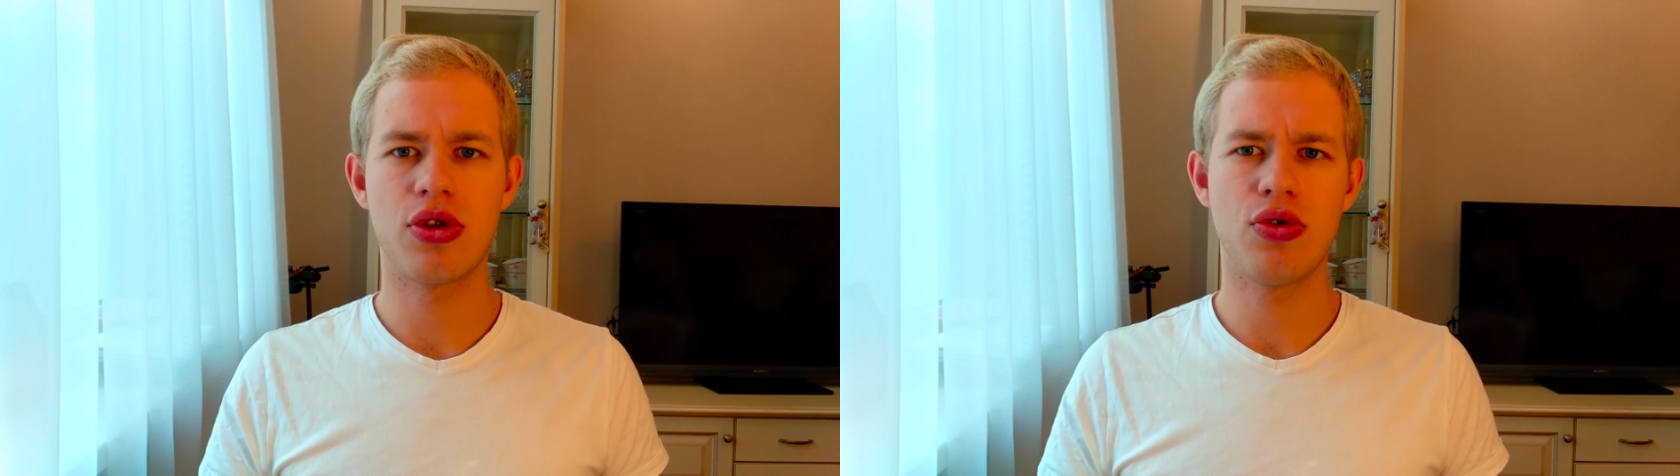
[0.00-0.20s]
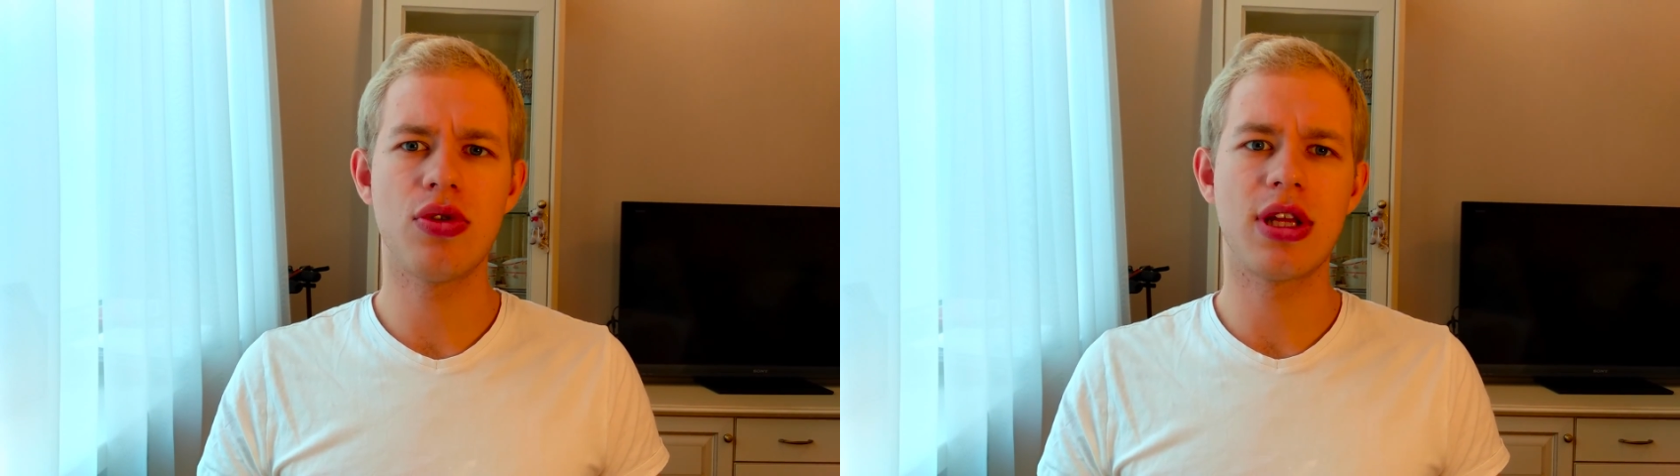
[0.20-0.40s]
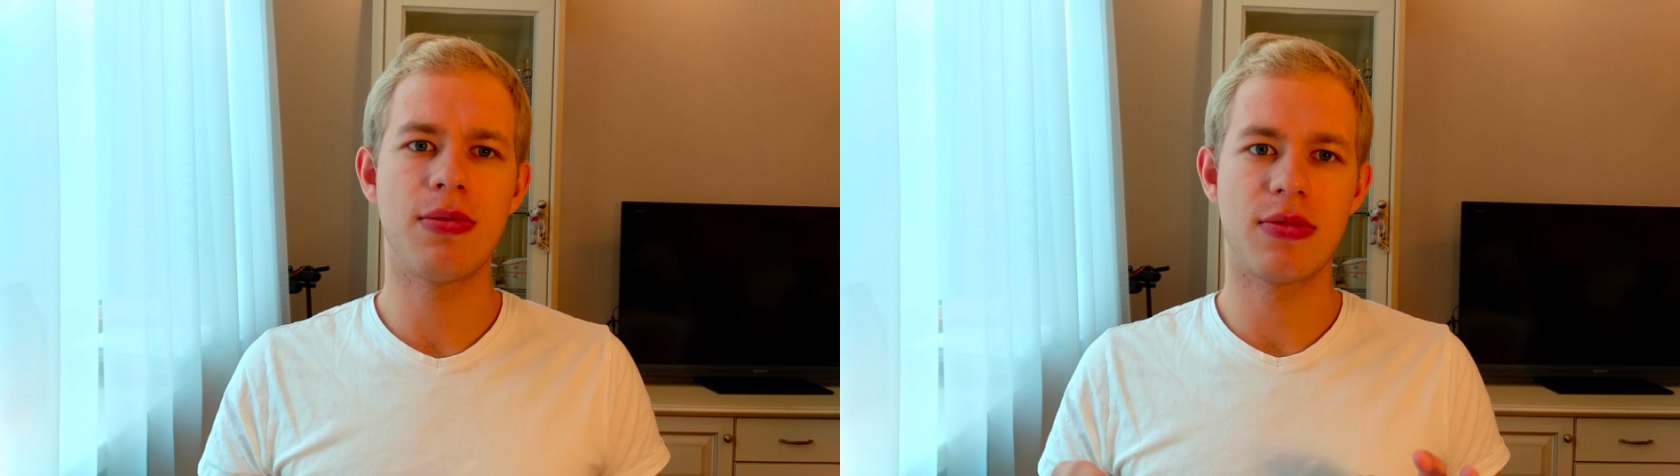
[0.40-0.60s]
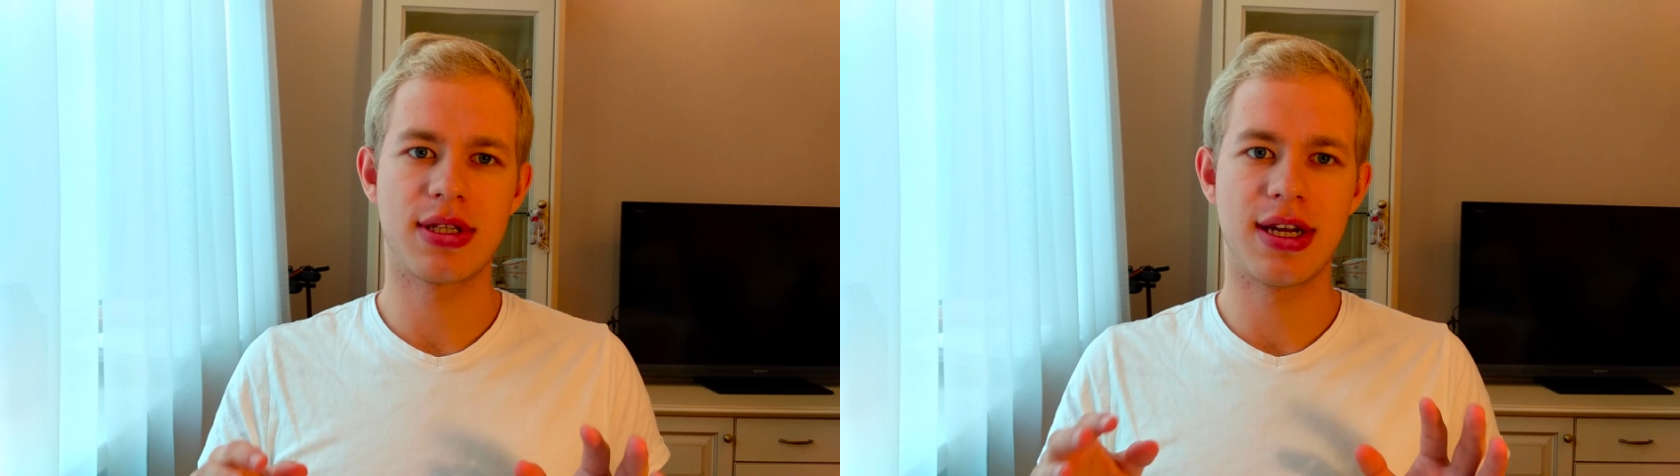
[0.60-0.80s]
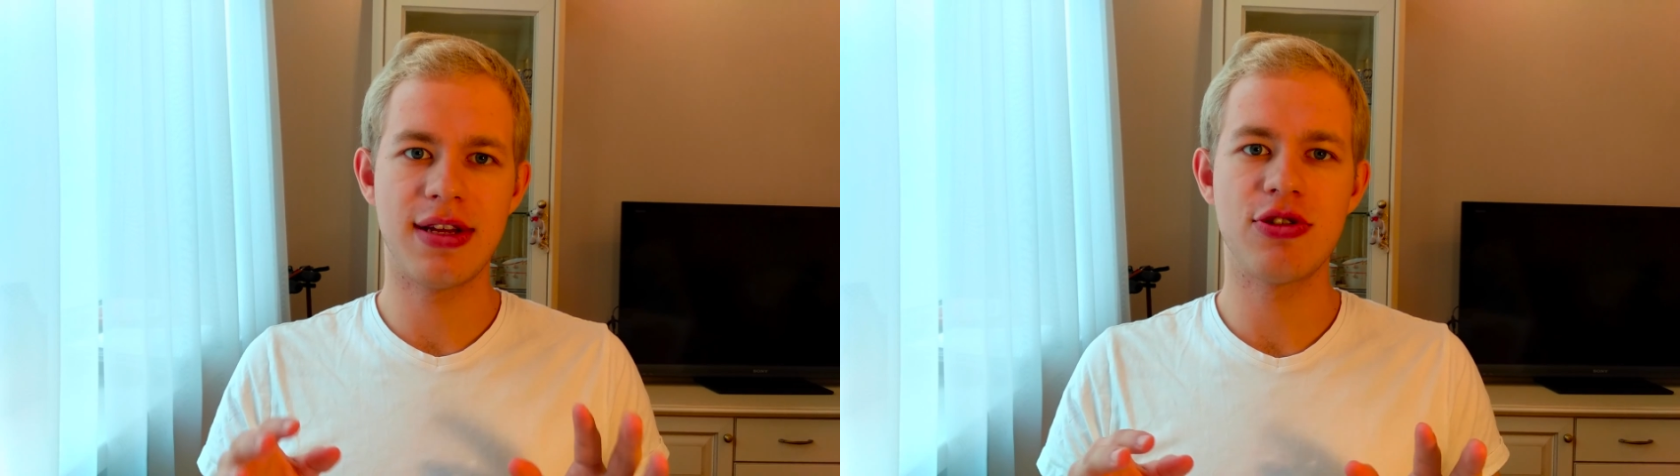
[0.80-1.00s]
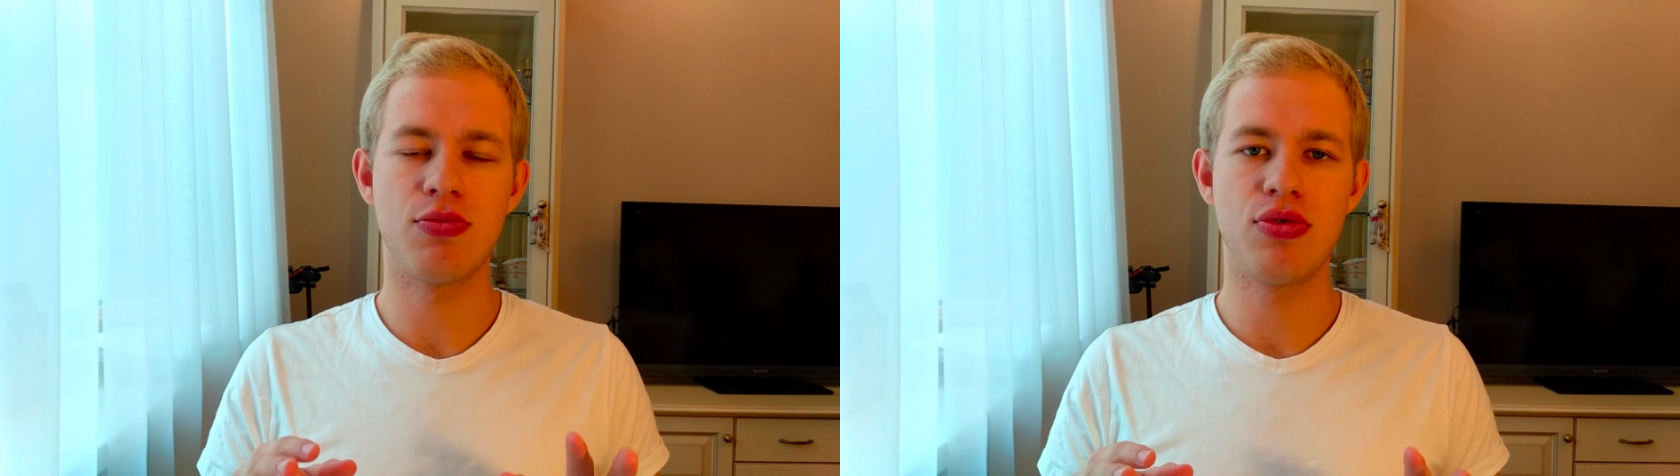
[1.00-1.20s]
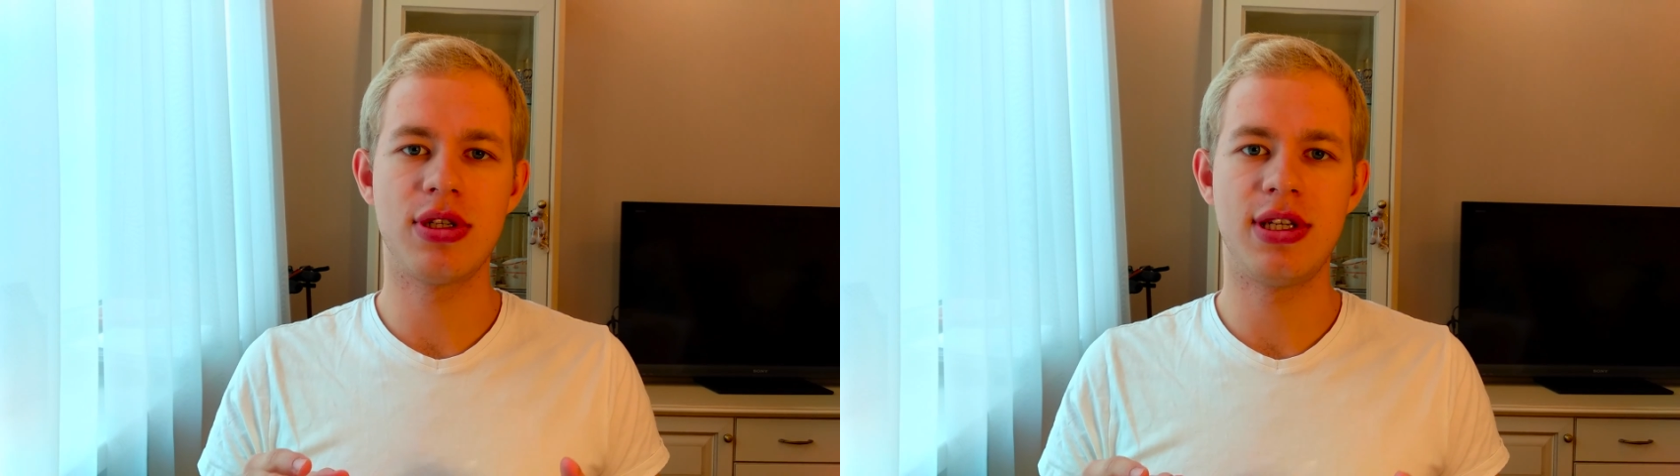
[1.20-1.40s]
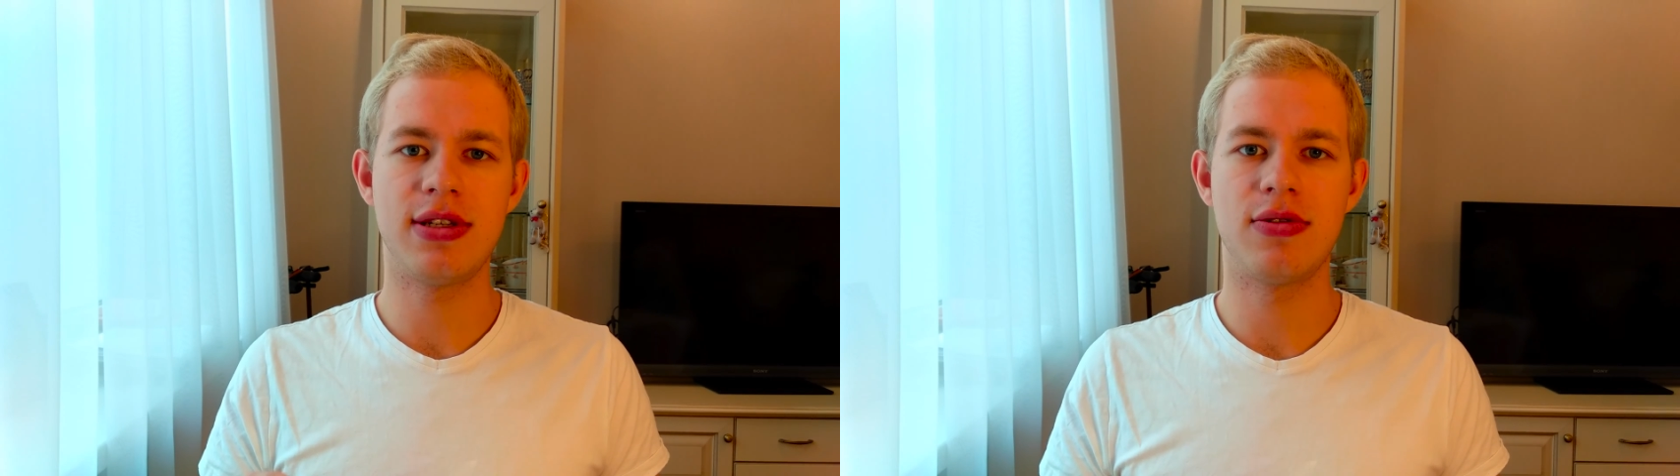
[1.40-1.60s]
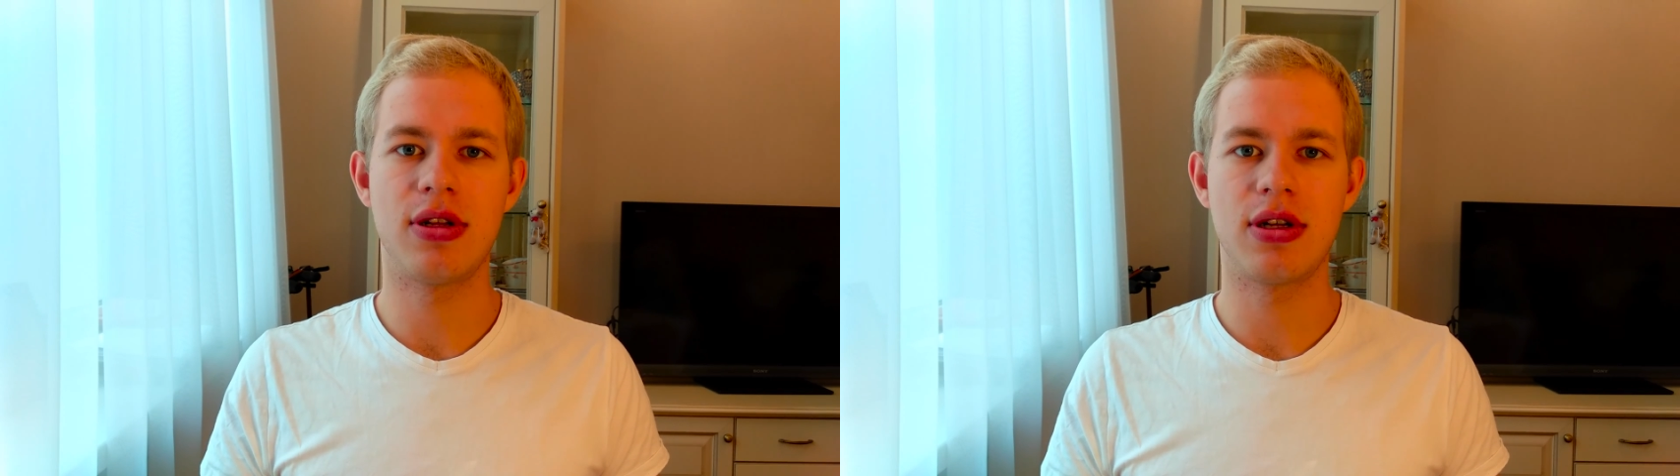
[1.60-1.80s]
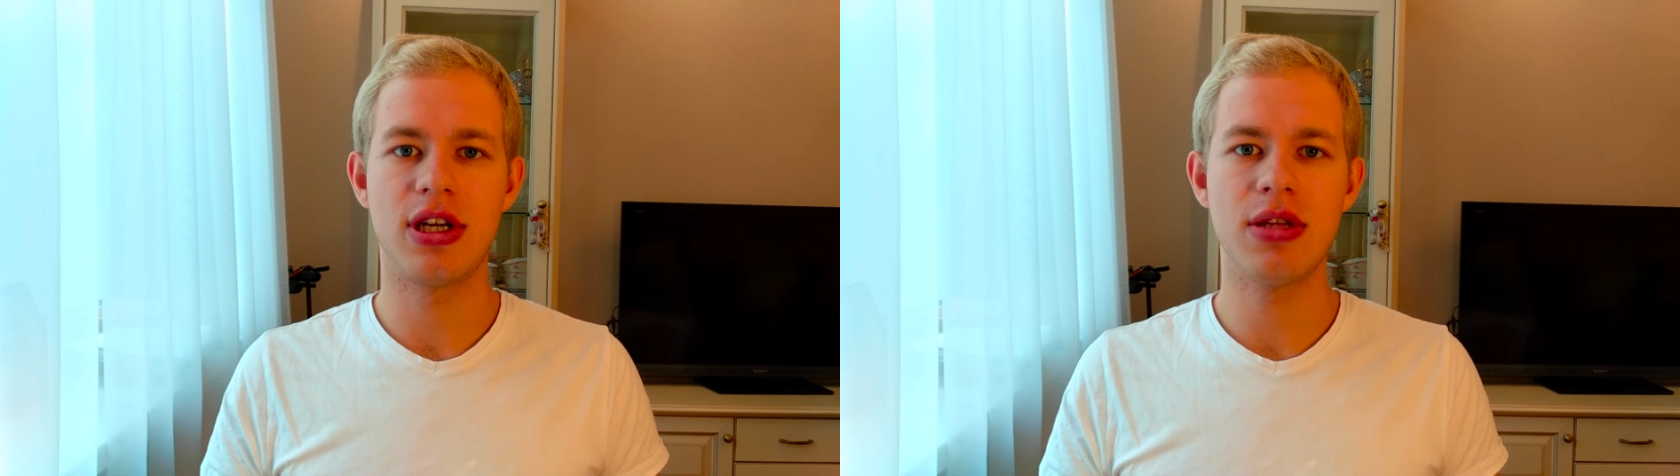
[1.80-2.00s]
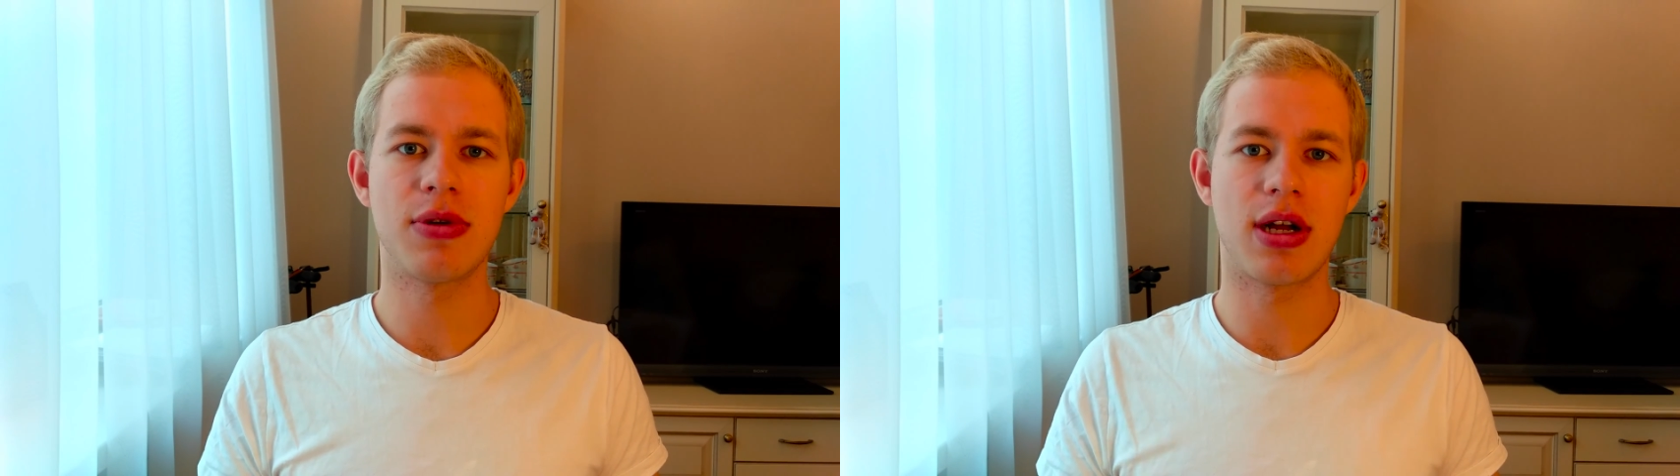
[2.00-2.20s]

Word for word: но там скорее всего будут задействованы алгоритмы,